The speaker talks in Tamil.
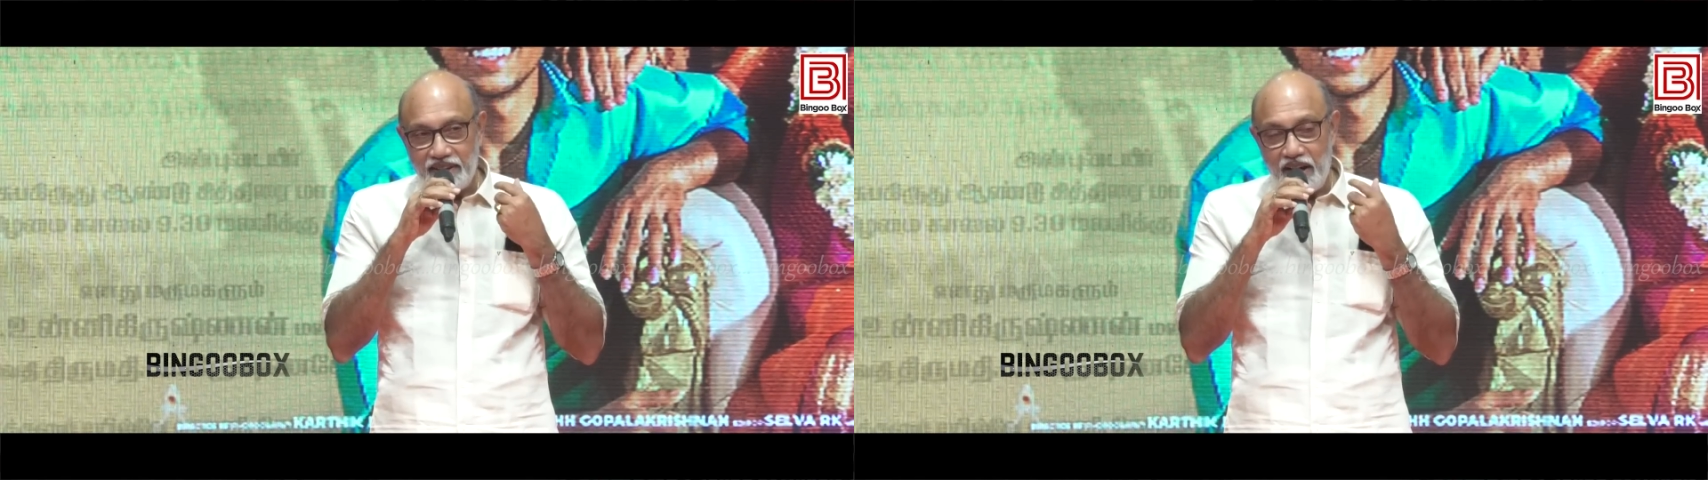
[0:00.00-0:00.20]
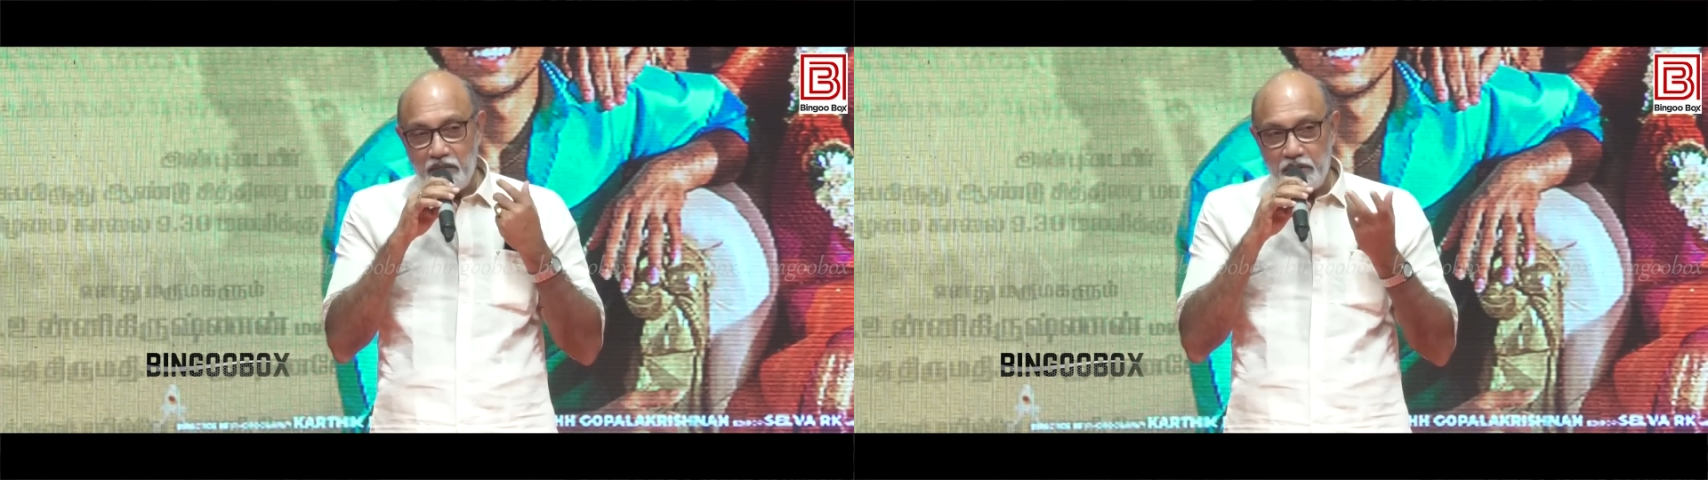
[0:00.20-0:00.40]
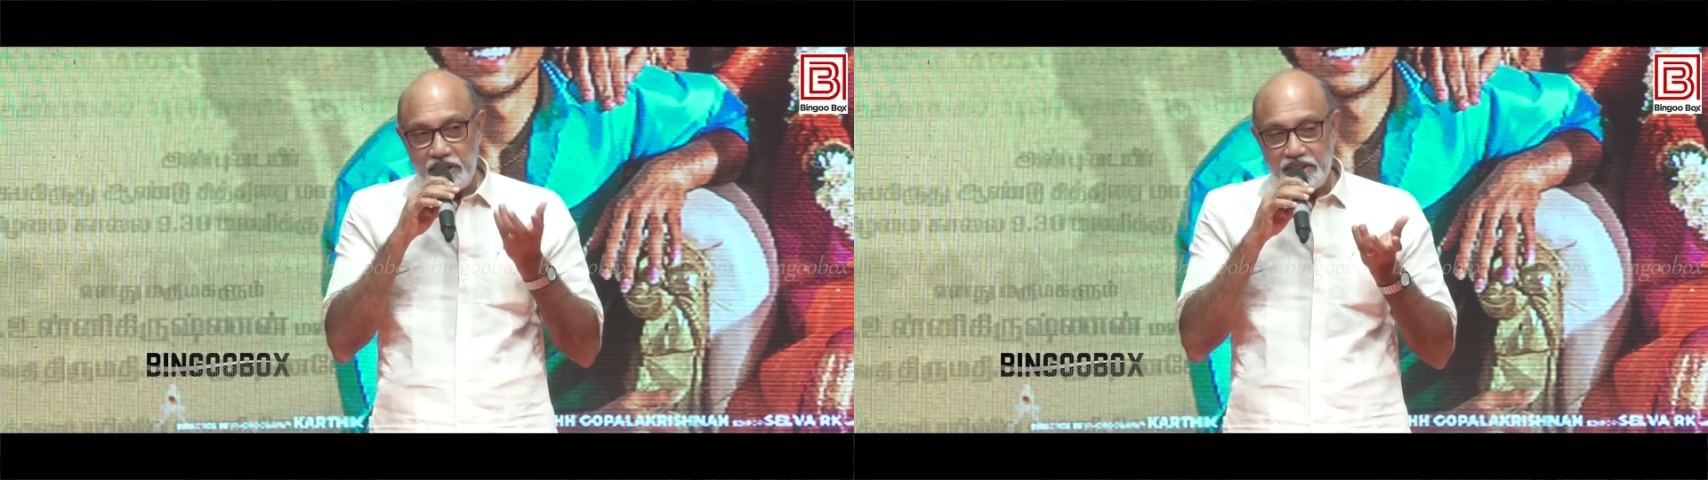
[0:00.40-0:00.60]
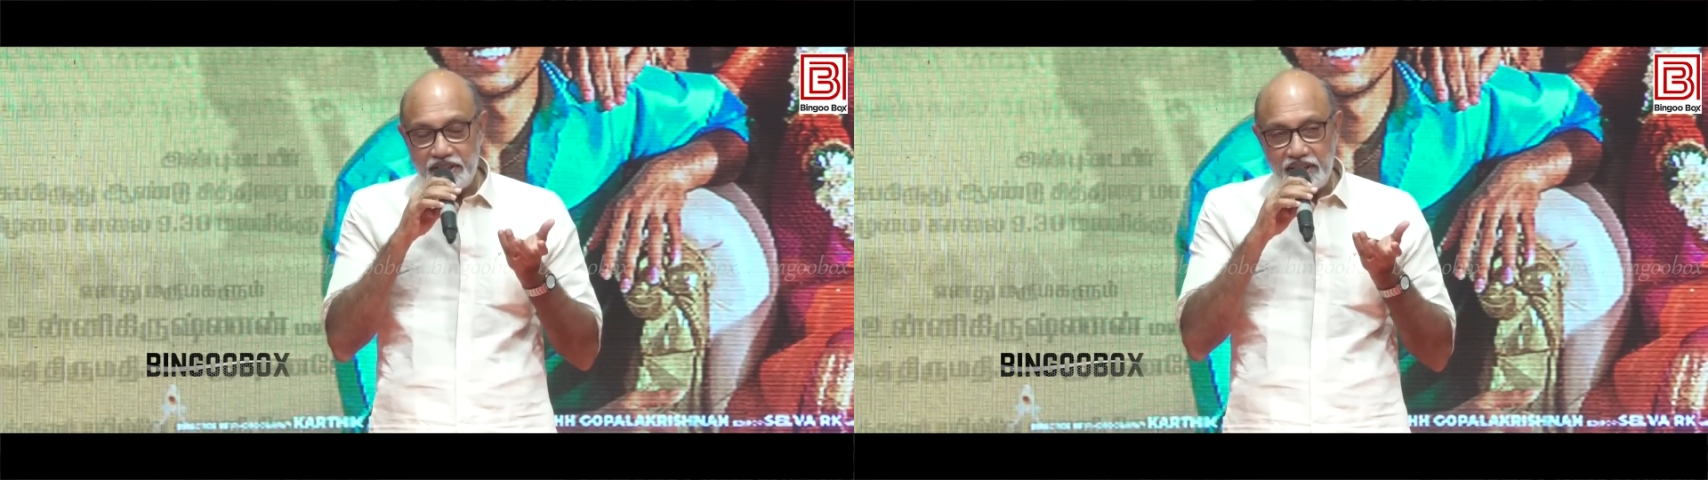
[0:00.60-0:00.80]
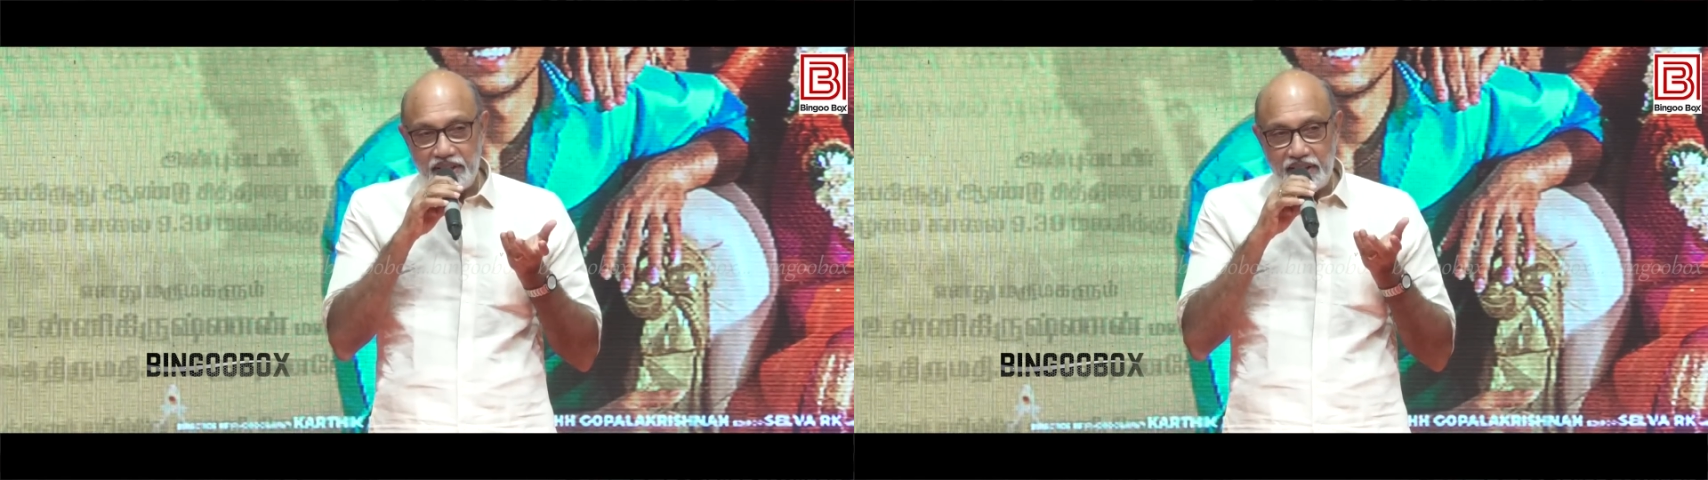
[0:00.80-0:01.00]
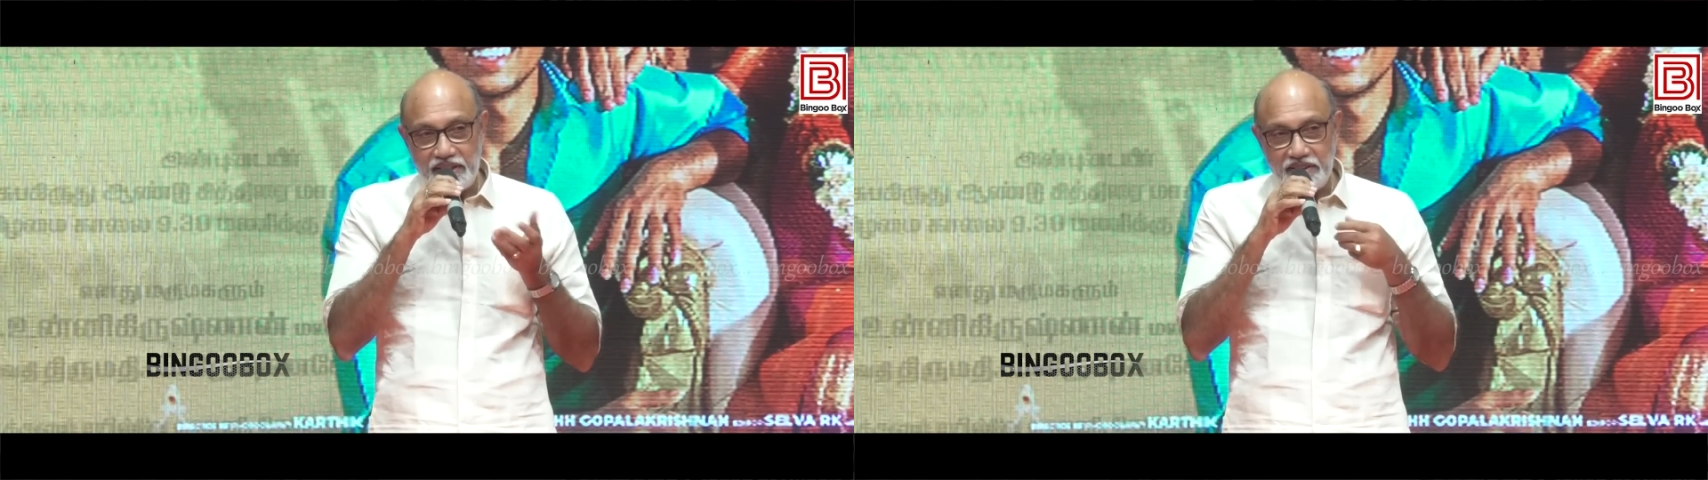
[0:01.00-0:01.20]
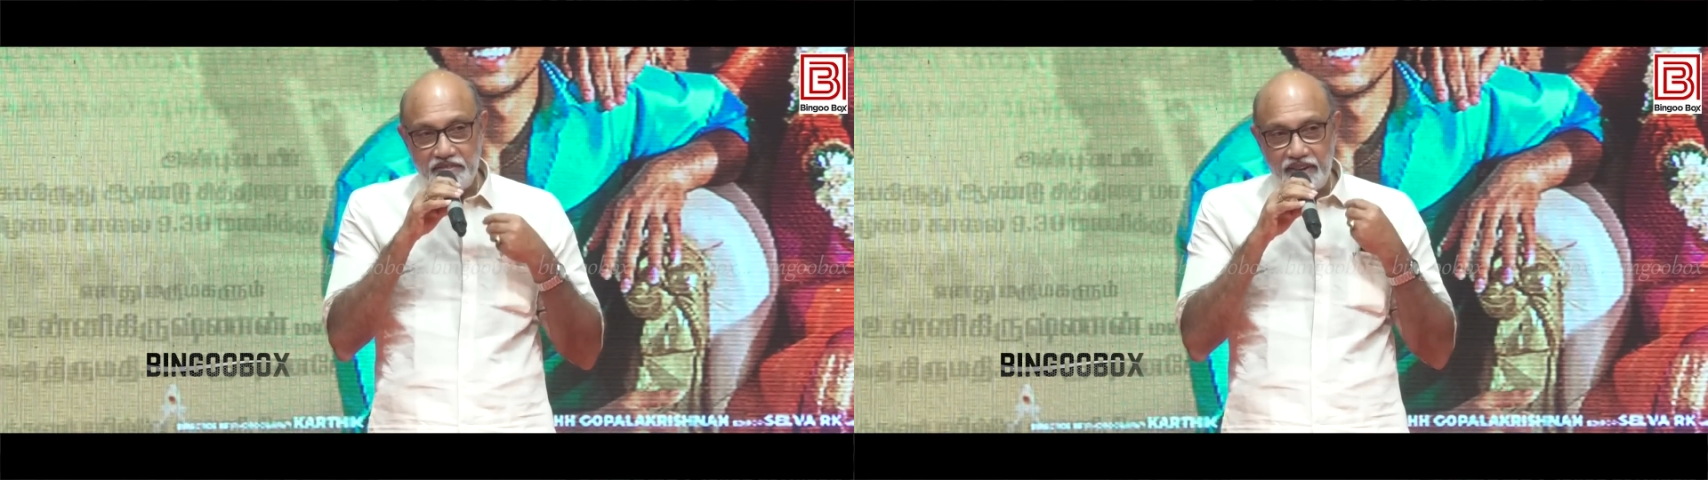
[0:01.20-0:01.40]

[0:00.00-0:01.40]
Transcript: காமெடி சத்யராஜ்